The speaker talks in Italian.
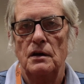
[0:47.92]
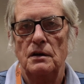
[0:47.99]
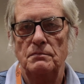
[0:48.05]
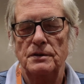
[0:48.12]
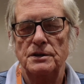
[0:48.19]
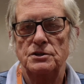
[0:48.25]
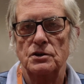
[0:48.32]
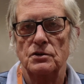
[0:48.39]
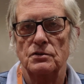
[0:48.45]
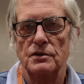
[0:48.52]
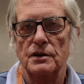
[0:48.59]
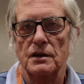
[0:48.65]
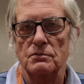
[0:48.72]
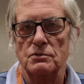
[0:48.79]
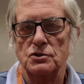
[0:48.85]
in
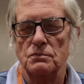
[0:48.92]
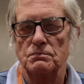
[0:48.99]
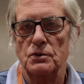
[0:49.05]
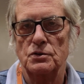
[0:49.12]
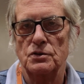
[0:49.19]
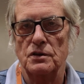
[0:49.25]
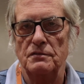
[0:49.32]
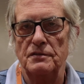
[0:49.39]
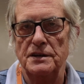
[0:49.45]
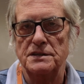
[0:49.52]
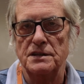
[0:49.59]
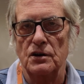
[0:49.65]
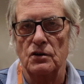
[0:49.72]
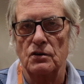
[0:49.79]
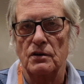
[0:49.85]
missione da questo punto di
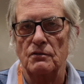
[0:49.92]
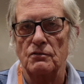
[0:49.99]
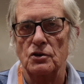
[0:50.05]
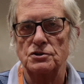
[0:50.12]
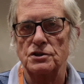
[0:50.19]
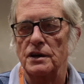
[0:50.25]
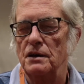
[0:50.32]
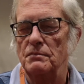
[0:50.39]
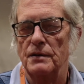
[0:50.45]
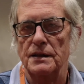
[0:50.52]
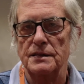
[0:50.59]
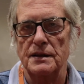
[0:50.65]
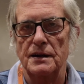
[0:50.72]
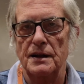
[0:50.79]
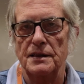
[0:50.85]
vista ho una voce
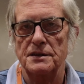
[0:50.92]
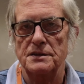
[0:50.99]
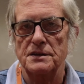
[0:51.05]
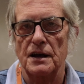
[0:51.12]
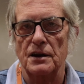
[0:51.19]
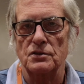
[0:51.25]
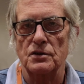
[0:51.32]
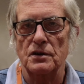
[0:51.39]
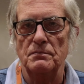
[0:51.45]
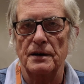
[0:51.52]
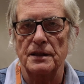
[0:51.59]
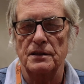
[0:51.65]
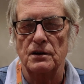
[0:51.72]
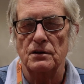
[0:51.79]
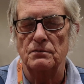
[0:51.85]
chiamante nel deserto,
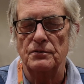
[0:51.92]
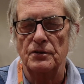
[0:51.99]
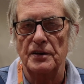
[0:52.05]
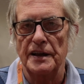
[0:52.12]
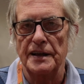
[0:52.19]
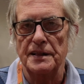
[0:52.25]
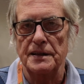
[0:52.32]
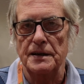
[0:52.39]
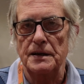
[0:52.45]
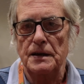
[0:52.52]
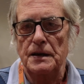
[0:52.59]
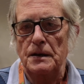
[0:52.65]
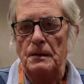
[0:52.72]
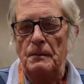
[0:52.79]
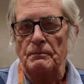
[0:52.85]
chiamatela come volete,
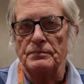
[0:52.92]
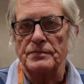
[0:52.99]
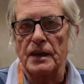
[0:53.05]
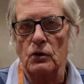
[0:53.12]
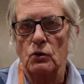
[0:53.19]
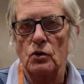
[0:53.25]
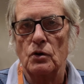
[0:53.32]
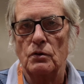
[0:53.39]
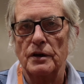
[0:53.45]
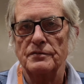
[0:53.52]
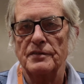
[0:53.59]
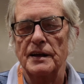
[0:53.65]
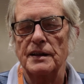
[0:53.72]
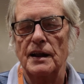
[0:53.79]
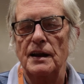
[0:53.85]
che uno
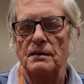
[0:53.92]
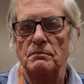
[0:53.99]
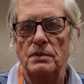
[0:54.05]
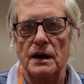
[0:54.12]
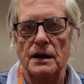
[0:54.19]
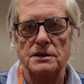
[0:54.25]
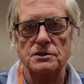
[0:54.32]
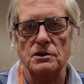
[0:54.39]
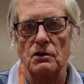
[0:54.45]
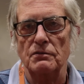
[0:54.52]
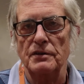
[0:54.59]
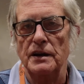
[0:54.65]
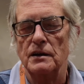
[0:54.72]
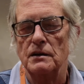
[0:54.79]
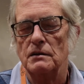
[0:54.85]
quando va nell'NBA si
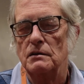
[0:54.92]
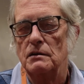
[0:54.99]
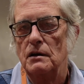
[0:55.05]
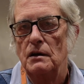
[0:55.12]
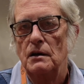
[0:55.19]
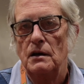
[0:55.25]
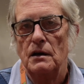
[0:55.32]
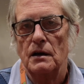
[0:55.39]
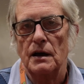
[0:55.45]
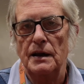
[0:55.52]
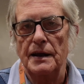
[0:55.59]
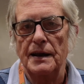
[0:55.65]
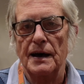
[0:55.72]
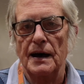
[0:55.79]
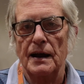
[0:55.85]
rovina
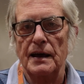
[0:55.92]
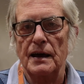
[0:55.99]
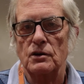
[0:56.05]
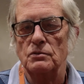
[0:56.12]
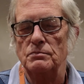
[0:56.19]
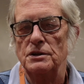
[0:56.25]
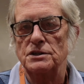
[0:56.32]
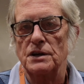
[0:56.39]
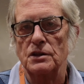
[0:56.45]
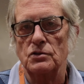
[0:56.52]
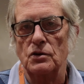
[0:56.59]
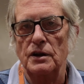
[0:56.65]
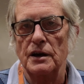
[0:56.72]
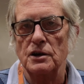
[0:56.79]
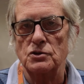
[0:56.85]
Gallinari ha
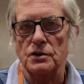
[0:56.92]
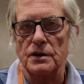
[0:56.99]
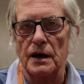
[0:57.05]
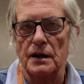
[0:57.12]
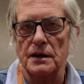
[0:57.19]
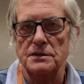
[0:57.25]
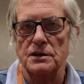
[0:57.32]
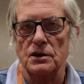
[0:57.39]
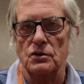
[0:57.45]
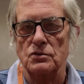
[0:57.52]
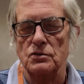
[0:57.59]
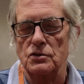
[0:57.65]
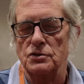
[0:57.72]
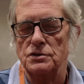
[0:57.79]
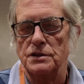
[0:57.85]
cominciato lì a giocare
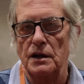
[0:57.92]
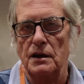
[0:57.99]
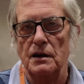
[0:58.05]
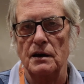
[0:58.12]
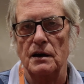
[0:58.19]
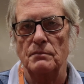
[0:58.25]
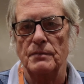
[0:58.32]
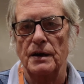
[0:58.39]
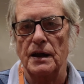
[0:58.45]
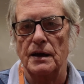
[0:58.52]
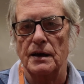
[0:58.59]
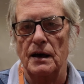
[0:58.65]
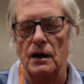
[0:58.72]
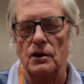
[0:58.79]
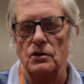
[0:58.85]
secondo lo stile
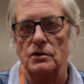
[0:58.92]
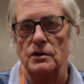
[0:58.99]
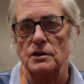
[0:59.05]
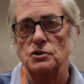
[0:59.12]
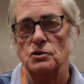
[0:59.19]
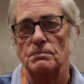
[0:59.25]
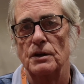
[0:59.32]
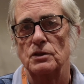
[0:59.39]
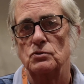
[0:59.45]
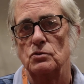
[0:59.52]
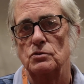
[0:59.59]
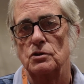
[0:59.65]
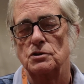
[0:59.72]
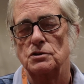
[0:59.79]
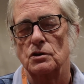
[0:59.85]
americano e
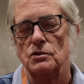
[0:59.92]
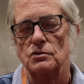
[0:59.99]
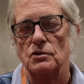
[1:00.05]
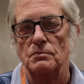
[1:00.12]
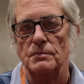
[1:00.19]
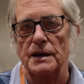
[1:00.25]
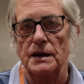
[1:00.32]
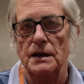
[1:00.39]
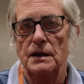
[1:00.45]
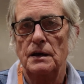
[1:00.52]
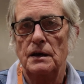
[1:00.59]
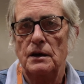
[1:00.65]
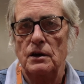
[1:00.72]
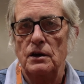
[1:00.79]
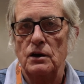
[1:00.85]
soprattutto secondo me
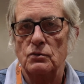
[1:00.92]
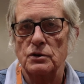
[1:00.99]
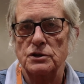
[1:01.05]
in